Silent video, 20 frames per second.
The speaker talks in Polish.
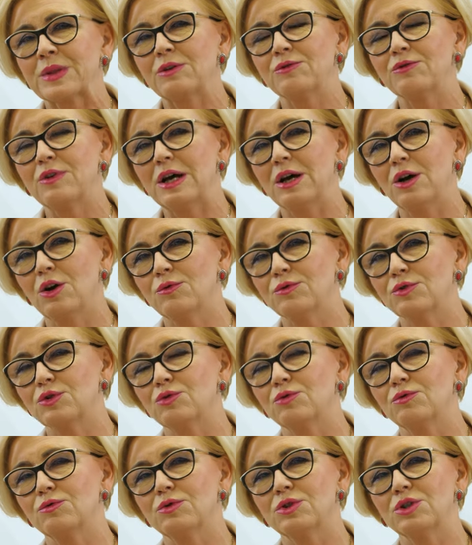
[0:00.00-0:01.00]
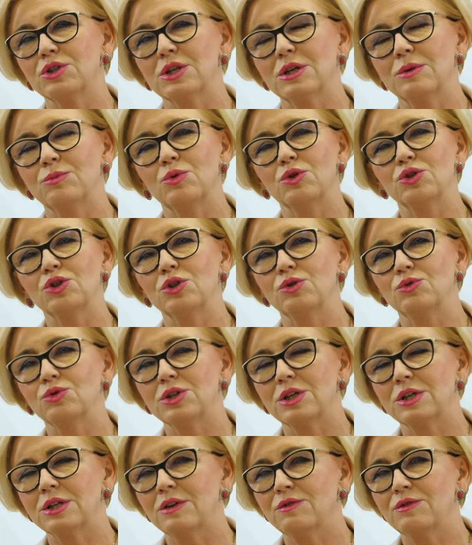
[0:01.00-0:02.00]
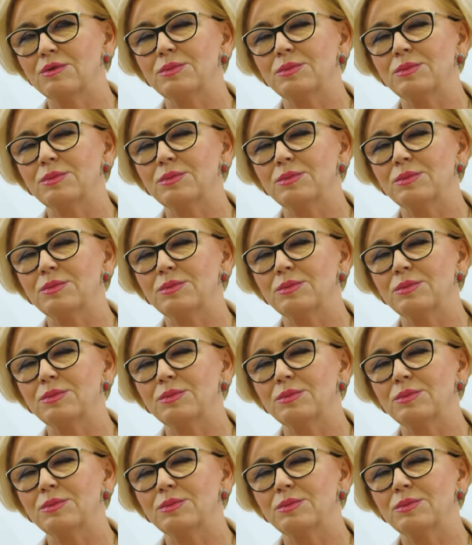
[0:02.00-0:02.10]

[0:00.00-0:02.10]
fachowców, że młodzi ludzie nie